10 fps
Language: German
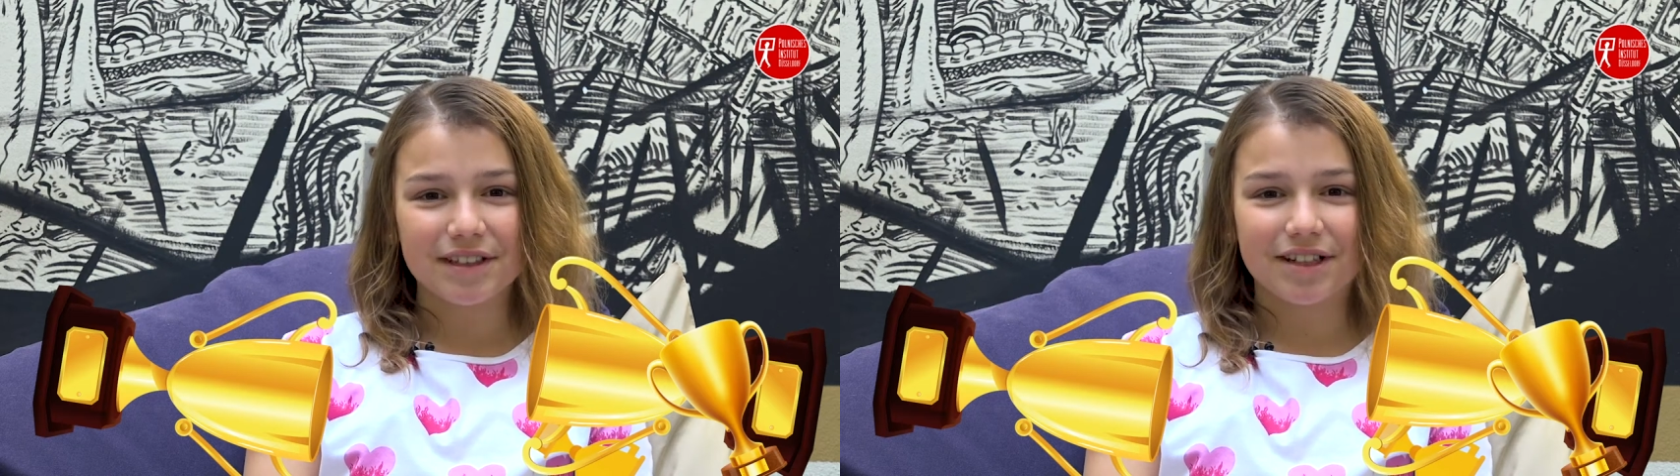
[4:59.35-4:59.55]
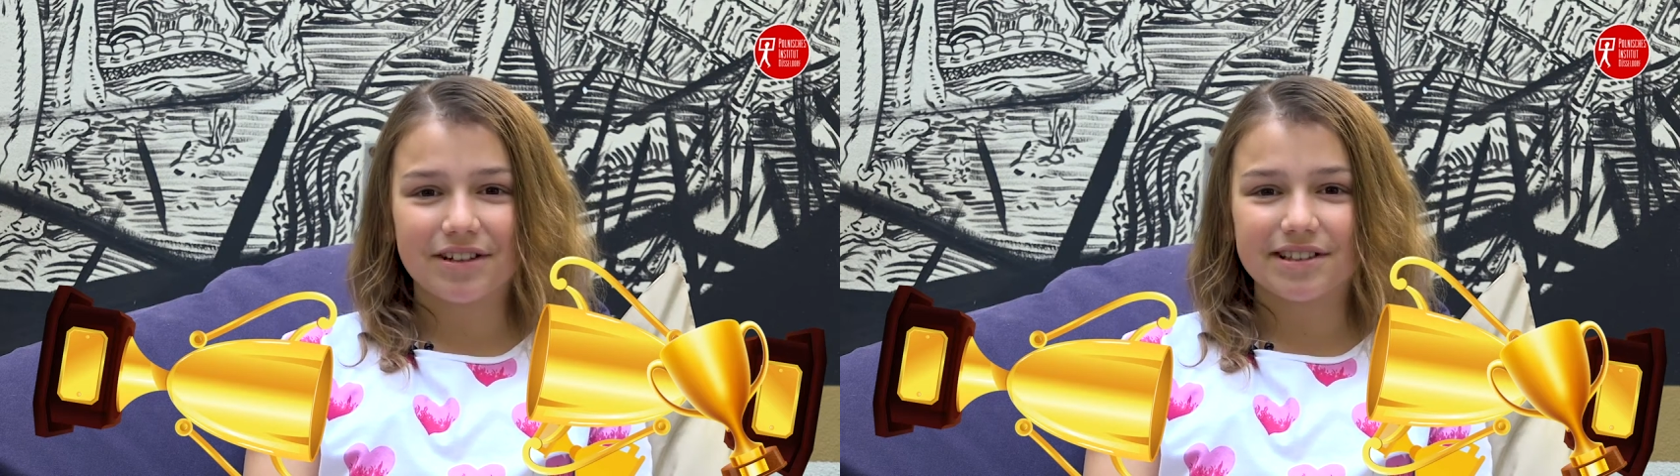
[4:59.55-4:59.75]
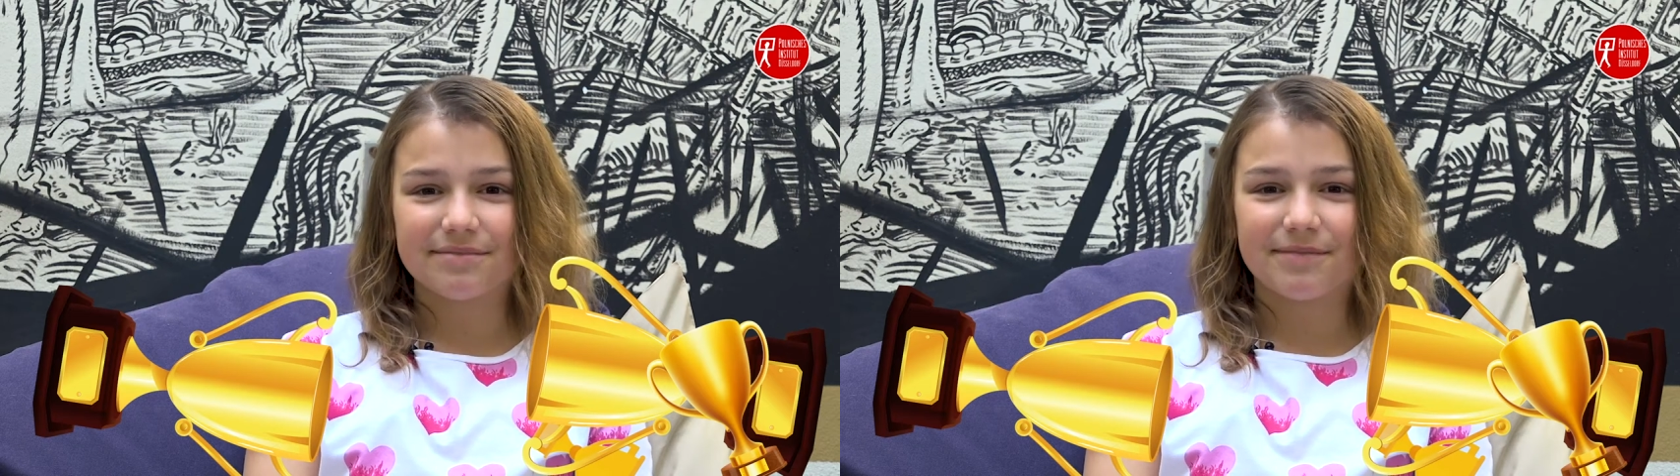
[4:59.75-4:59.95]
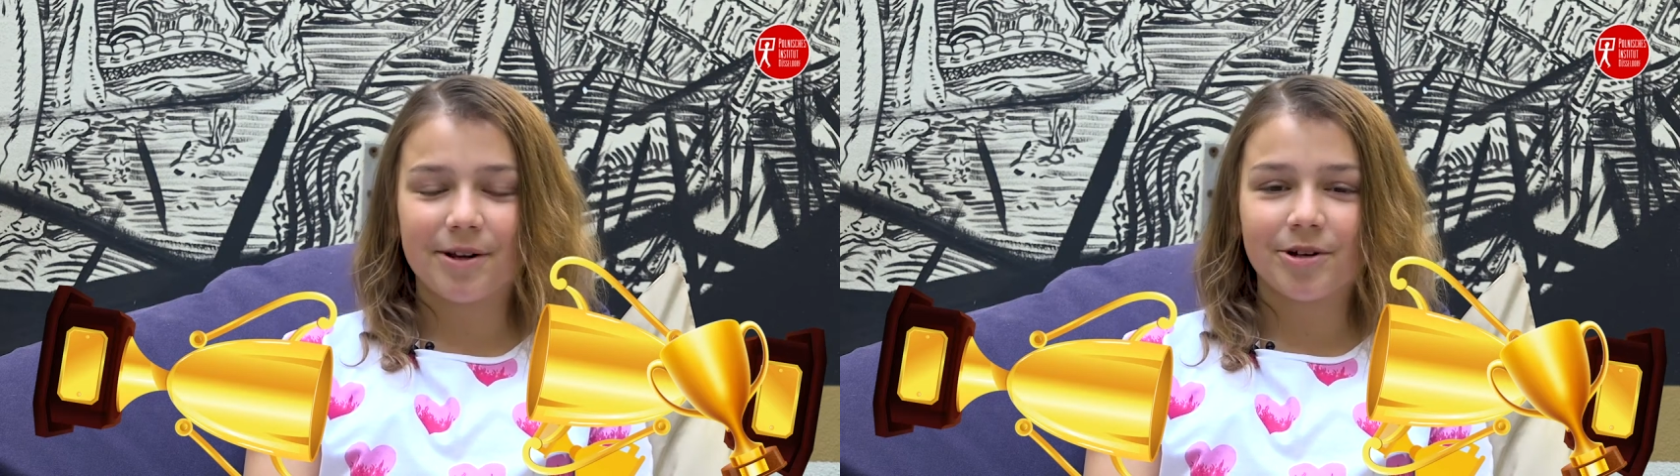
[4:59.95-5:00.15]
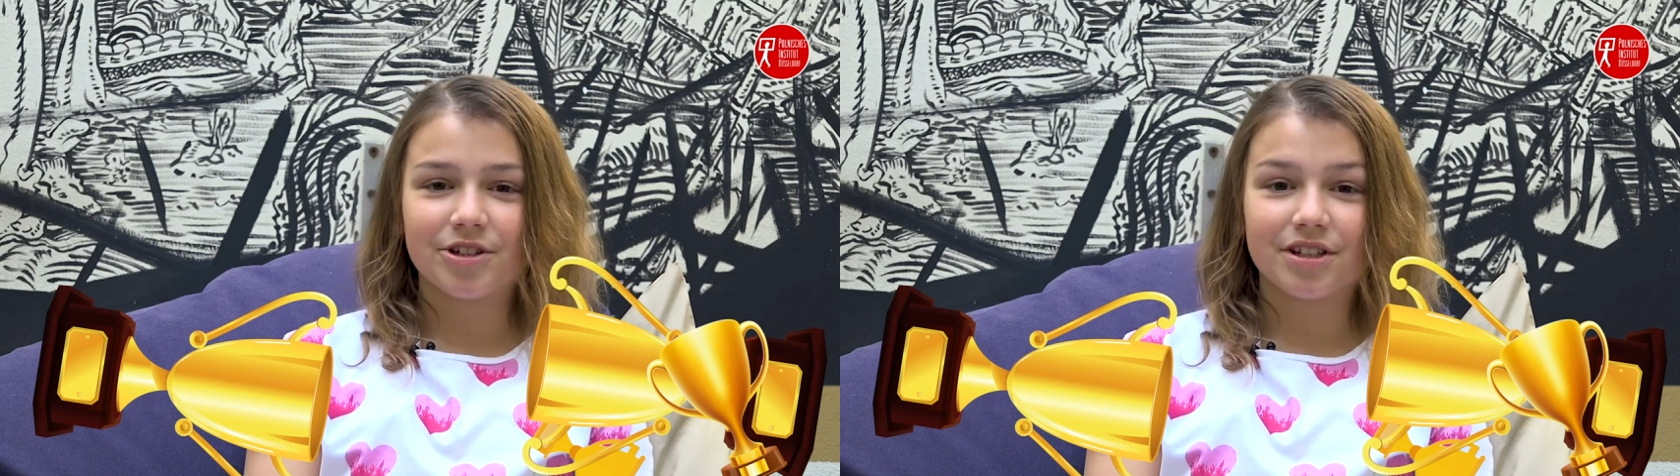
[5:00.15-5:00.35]
genauer zum
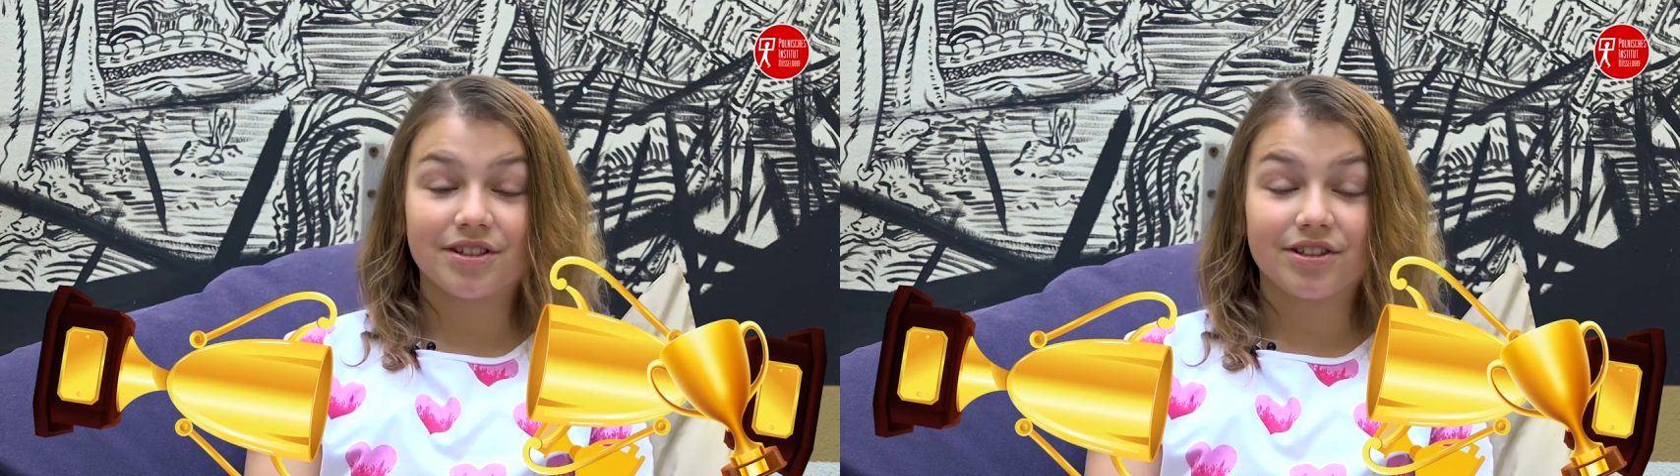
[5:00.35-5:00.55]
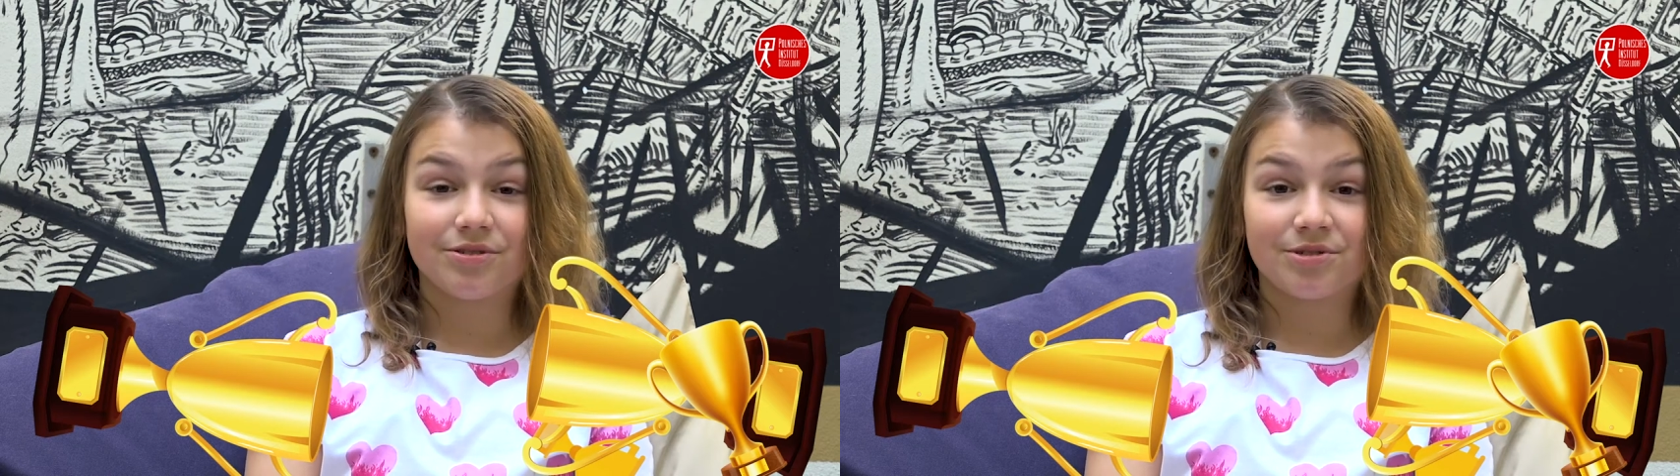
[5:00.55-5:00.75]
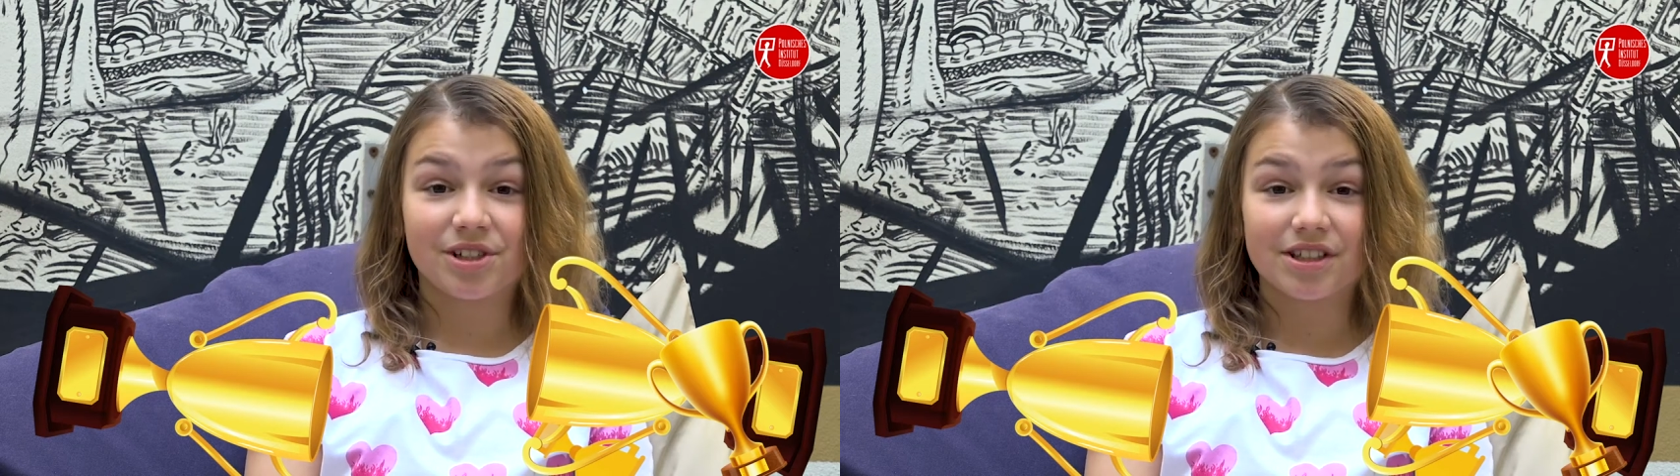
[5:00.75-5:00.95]
Polnischen Institut